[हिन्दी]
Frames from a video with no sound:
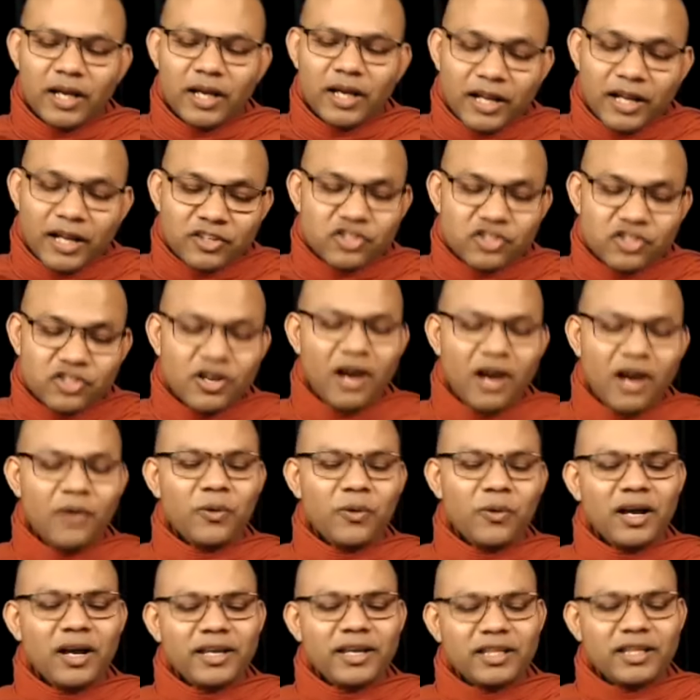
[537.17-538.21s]
अच्छा
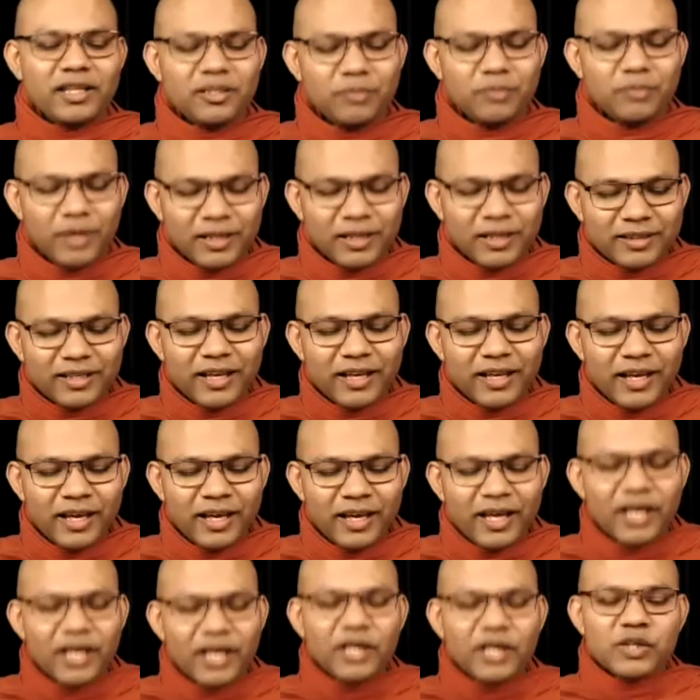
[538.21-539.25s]
होगा यदि बनते
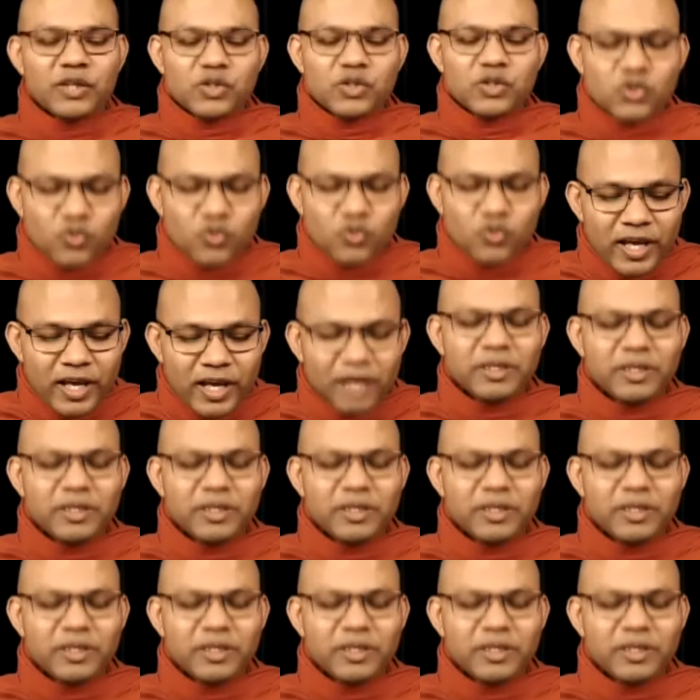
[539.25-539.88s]
स्वयं